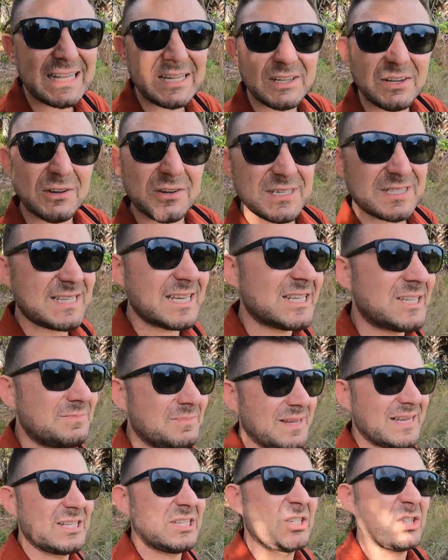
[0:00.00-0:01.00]
Tylko
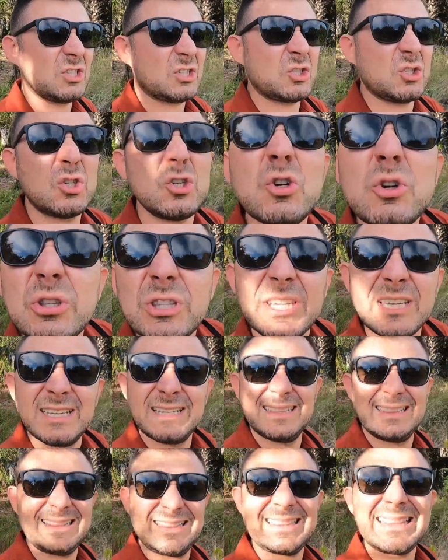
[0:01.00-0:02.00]
chcesz mieć good
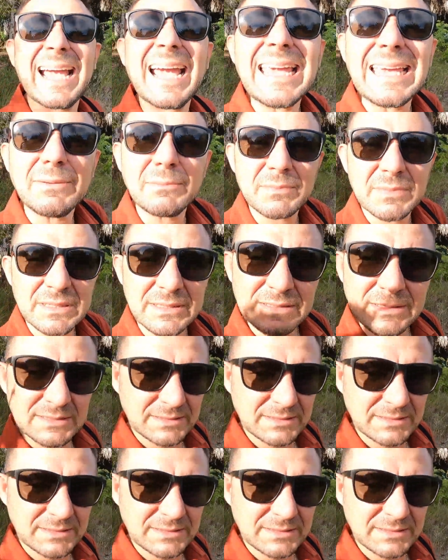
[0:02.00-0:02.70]
time.